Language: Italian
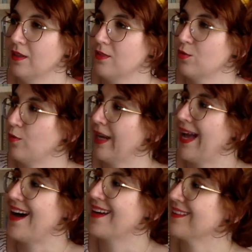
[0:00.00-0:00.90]
insomma
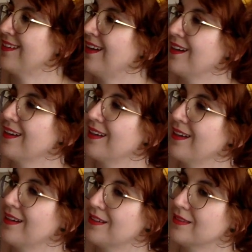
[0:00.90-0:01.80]

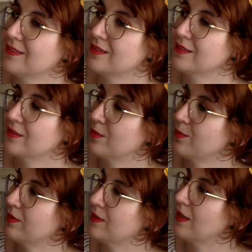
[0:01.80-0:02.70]
Karnak,
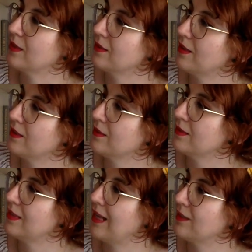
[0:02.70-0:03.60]
aspettate, eh,
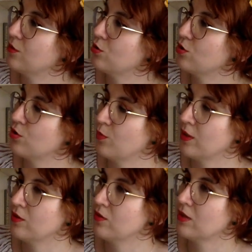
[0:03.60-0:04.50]
l'Alto Egitto
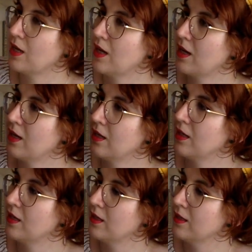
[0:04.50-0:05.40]

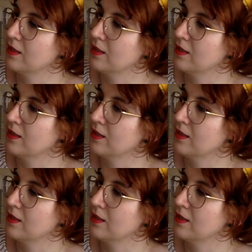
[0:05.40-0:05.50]
meridionale,